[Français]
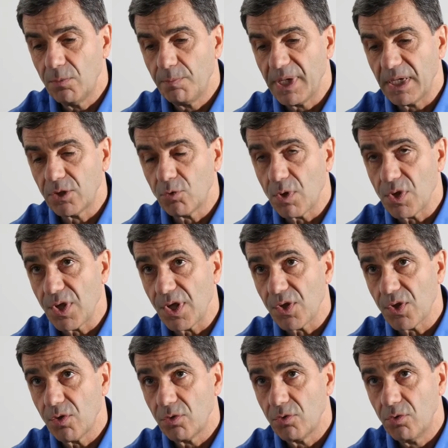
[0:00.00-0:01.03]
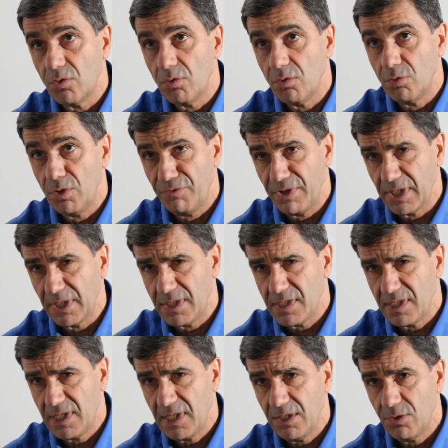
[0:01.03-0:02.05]
par trois chercheurs de
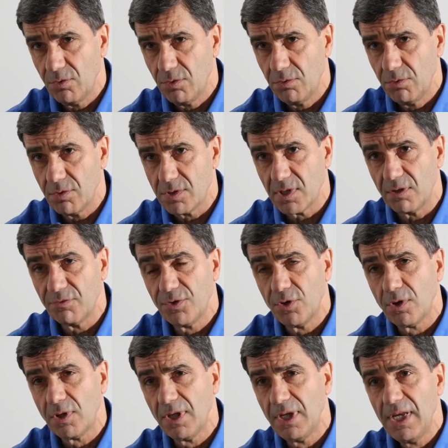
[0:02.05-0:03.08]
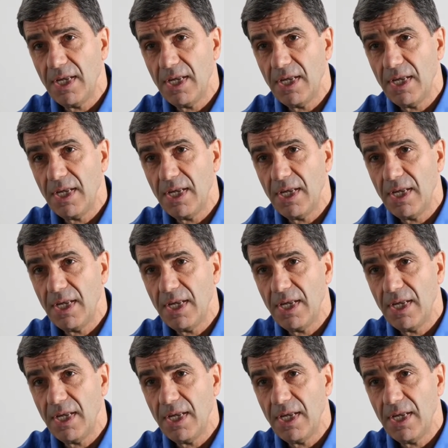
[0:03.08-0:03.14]
l'université de, Stanford,